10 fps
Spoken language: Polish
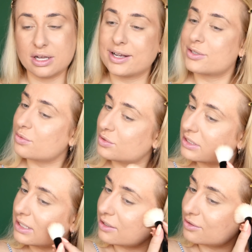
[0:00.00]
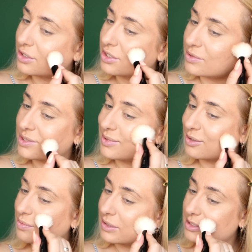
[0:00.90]
jak coś mu się stanie, to też nie będziemy
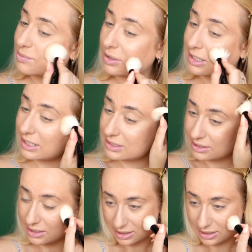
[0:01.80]
jakoś bardzo płakać.